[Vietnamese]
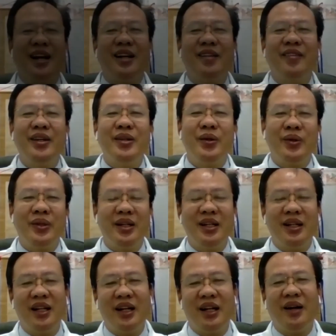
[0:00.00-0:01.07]
ra thì ví dụ
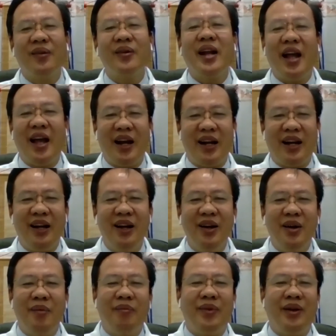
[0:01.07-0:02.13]
như cái khẩu trang đó
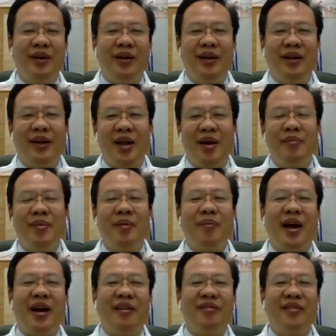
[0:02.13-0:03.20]
mình à, nếu mình
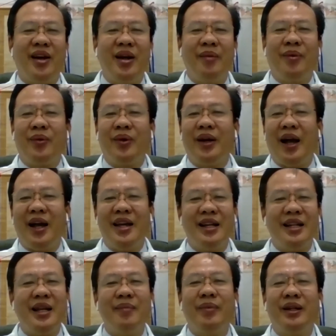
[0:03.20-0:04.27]
mang về một
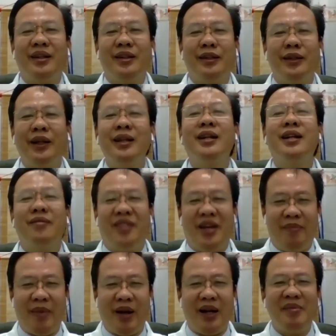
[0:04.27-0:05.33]
ngày thì mình nhìn
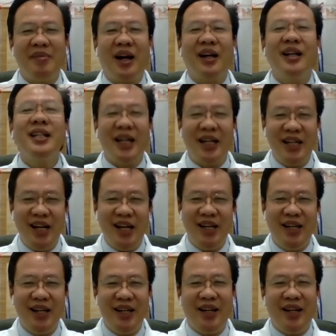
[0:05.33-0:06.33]
về mặt cái mặt lý tính đó